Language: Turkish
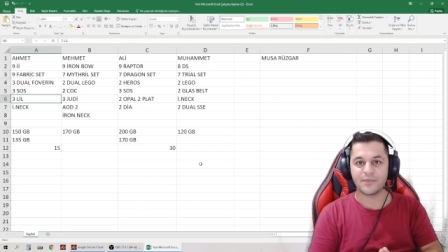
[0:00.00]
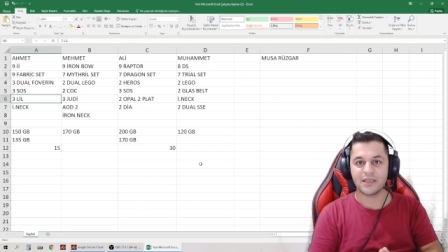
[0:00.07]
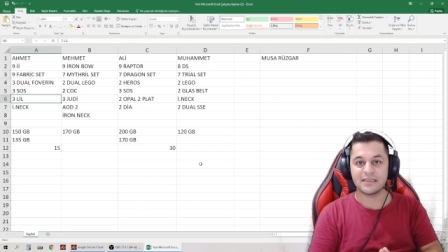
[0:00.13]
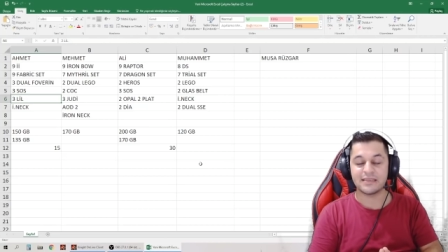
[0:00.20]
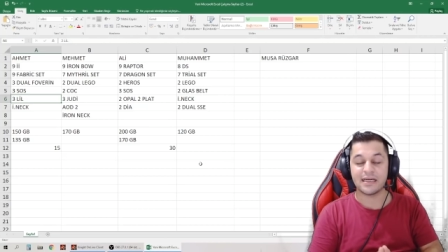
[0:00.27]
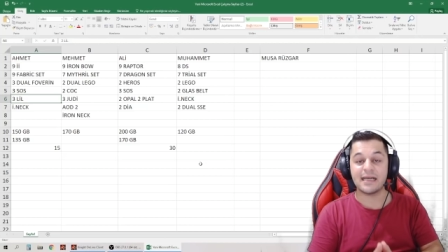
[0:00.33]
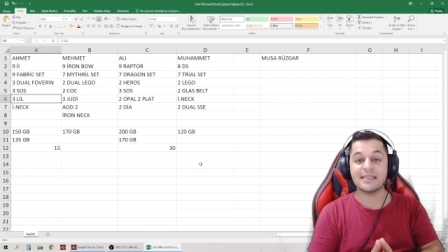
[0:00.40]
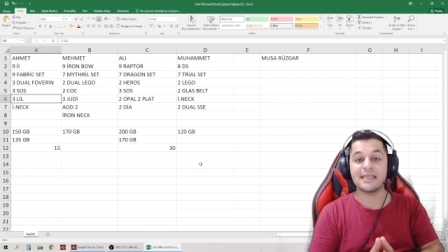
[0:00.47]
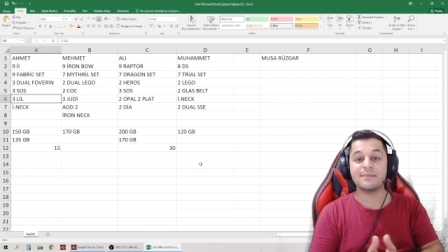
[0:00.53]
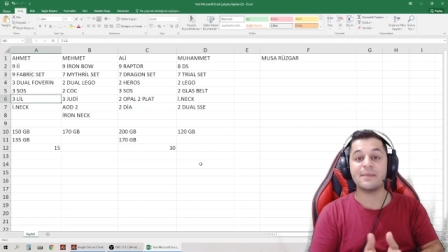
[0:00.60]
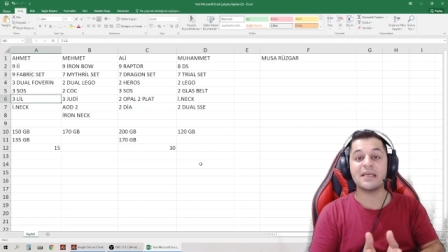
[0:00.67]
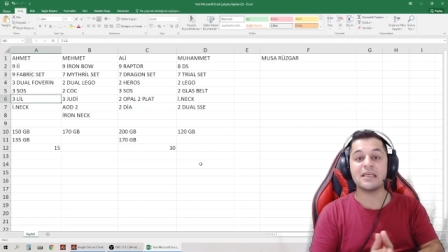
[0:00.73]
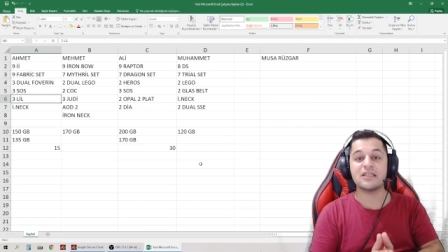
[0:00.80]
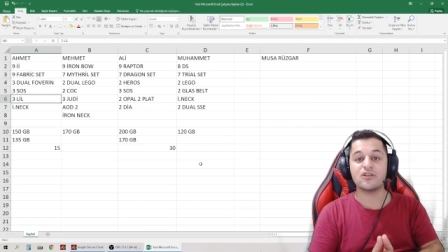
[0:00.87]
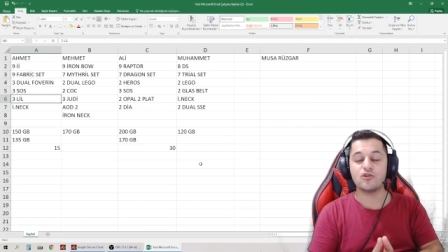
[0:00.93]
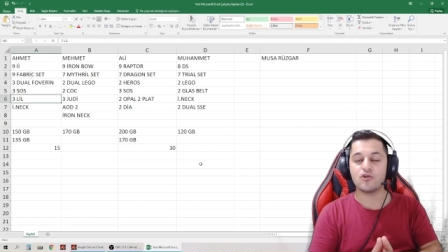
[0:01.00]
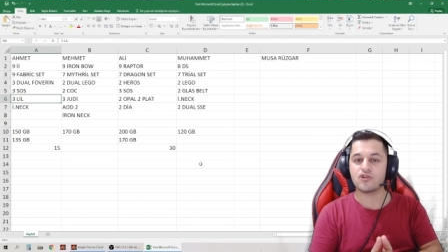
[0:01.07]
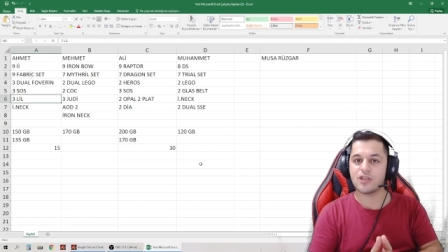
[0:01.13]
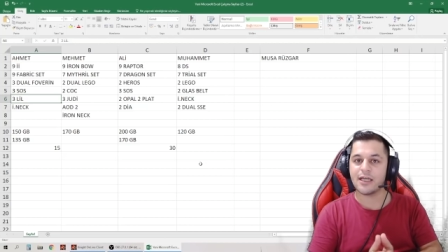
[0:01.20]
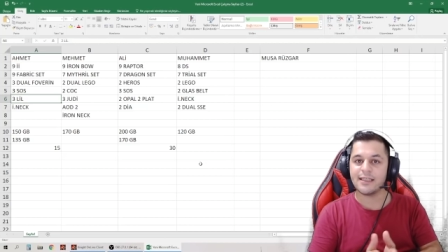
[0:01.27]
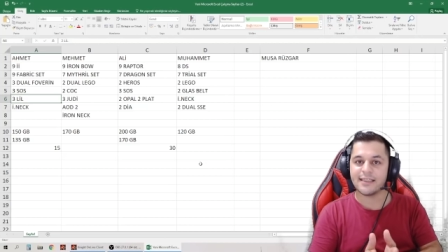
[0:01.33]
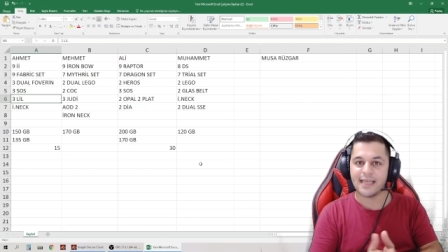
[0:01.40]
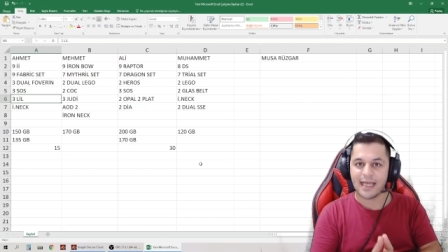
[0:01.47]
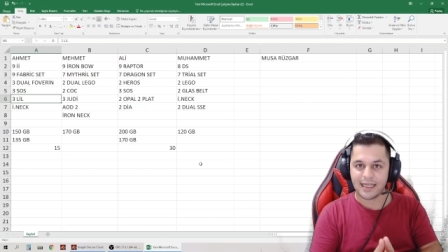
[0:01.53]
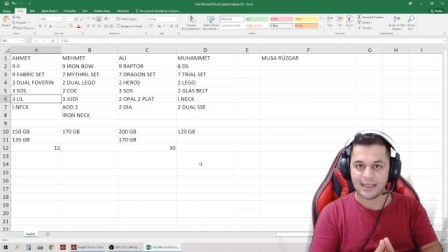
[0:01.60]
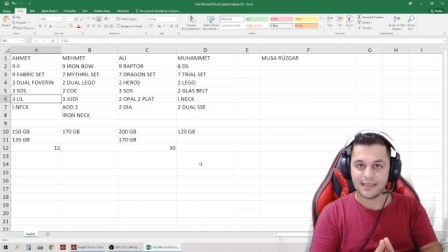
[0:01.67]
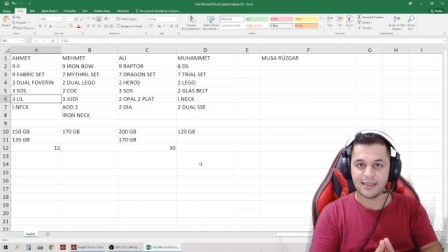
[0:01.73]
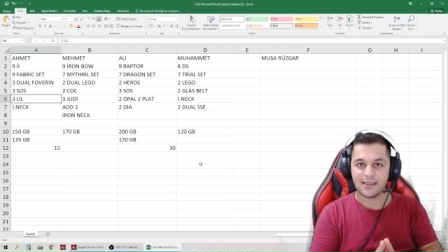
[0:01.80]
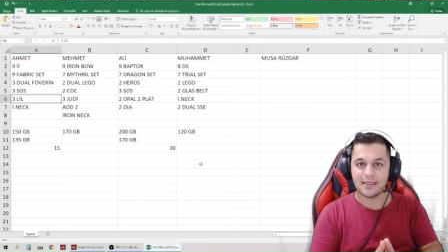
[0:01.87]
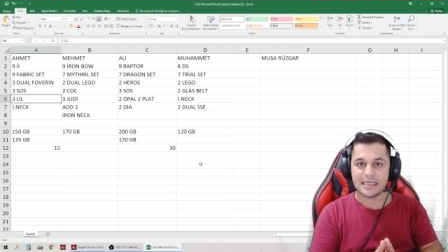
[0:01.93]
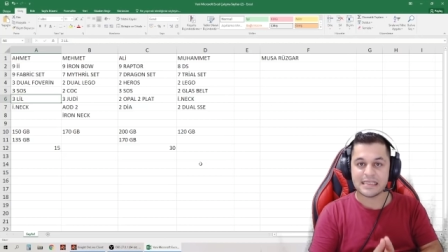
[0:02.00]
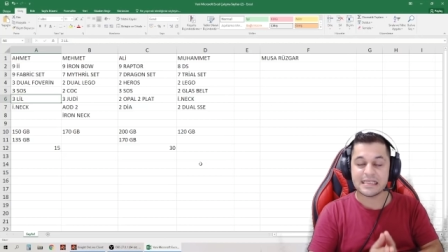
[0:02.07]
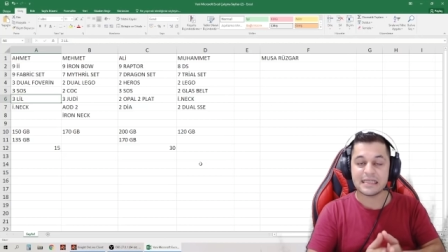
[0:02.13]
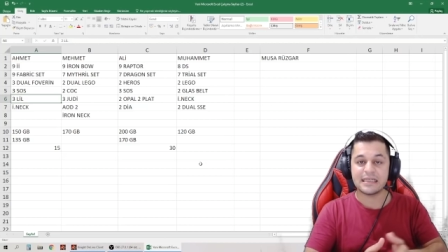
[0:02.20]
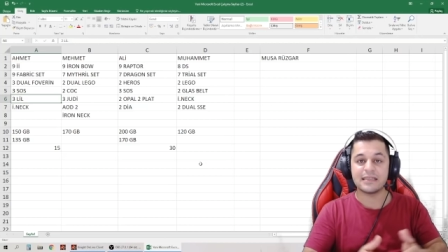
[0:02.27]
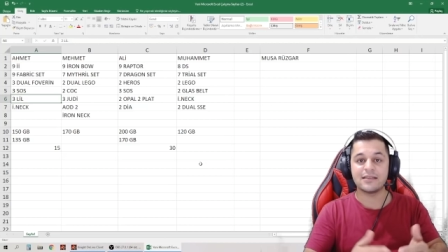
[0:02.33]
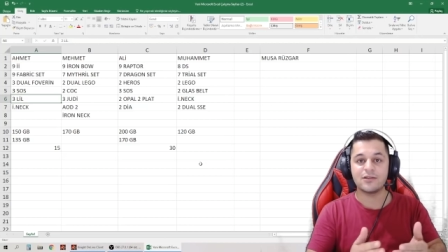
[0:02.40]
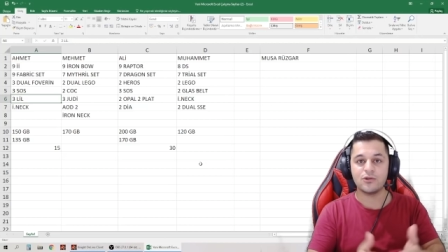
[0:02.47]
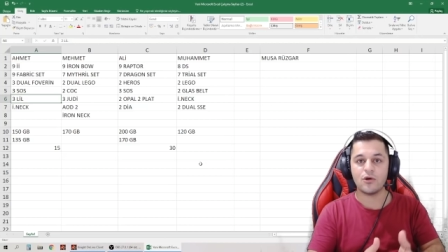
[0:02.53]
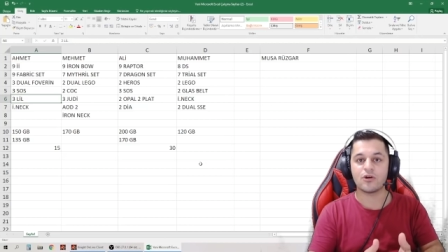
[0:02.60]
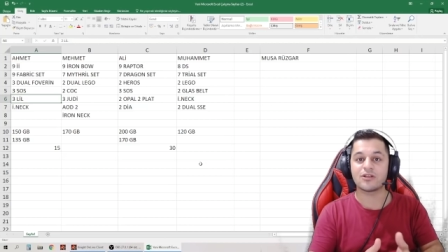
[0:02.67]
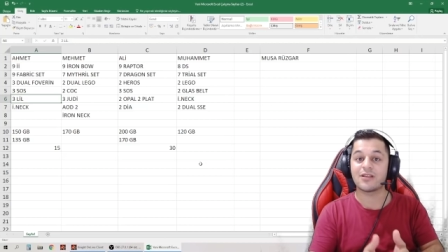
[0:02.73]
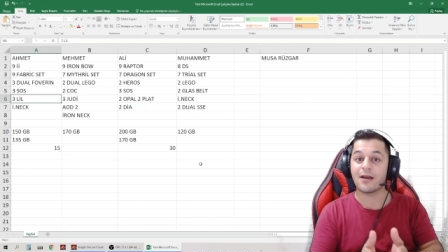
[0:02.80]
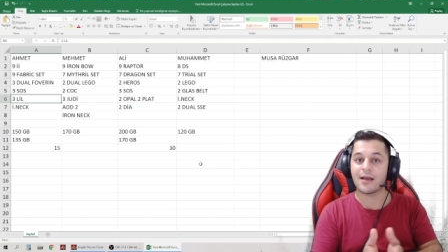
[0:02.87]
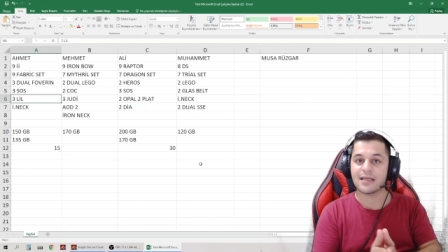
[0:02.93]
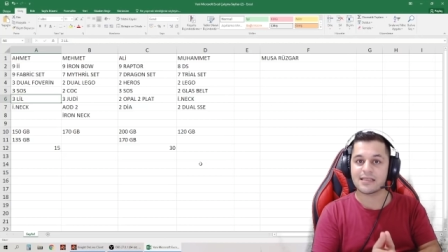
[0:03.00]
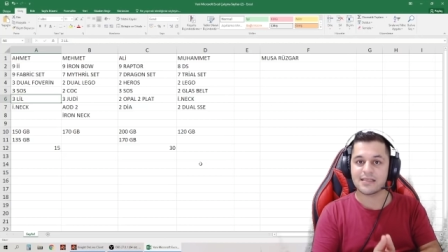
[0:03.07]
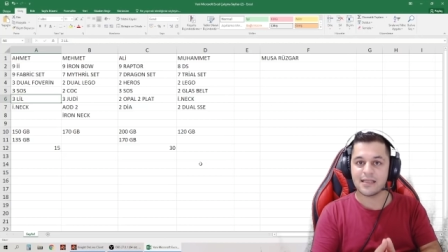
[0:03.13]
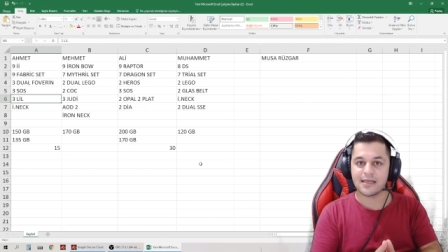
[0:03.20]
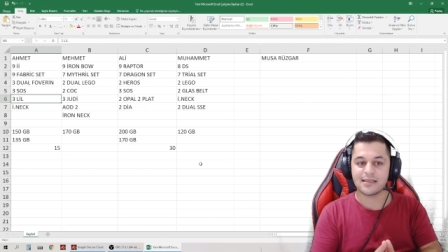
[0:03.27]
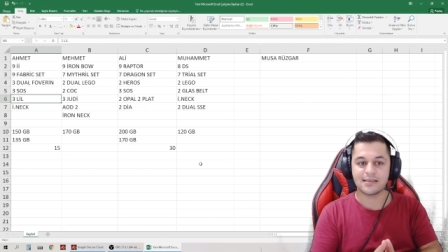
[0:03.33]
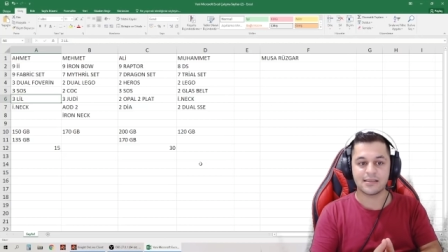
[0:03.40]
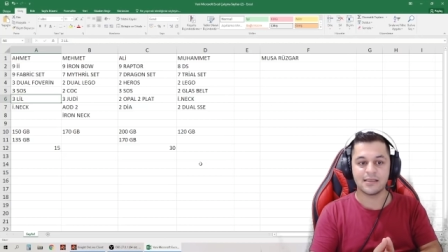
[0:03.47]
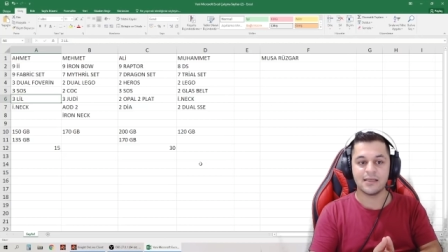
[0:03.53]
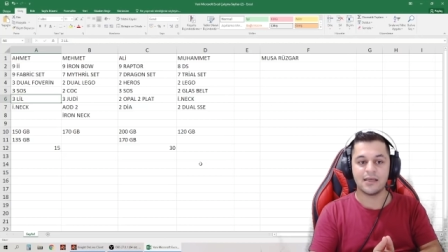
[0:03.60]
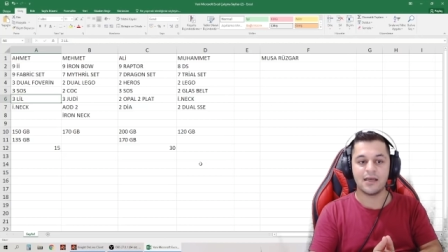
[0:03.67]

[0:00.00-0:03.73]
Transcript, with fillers: Takas etmek istiyorsan gel. Sıkıntı yok takaslarız.